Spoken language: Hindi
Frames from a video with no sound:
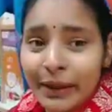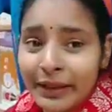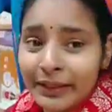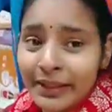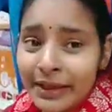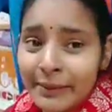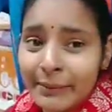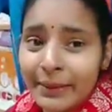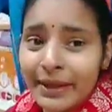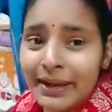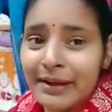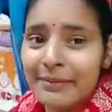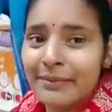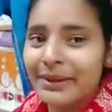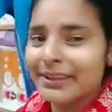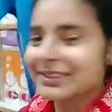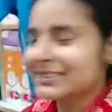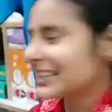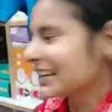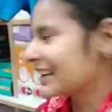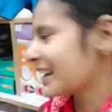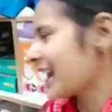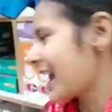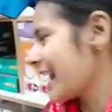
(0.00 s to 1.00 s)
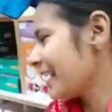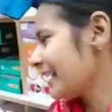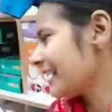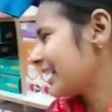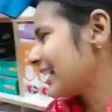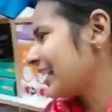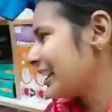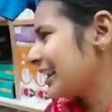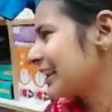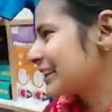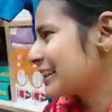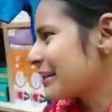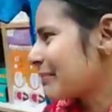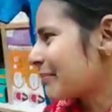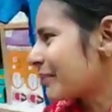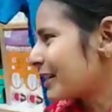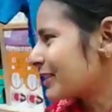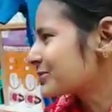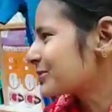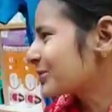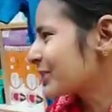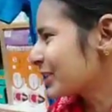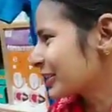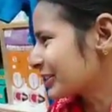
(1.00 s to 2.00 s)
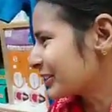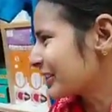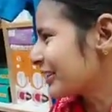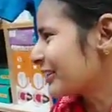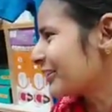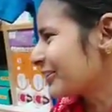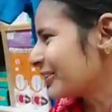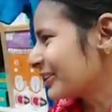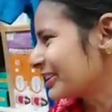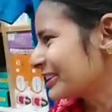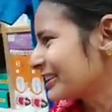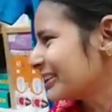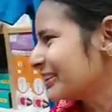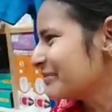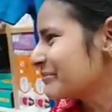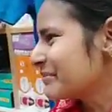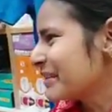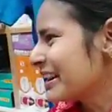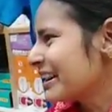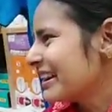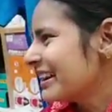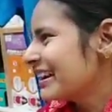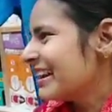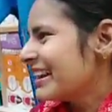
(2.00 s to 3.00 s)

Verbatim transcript: पता है मेरे मन से क्या निकला था परसों कितना रोई थी मैं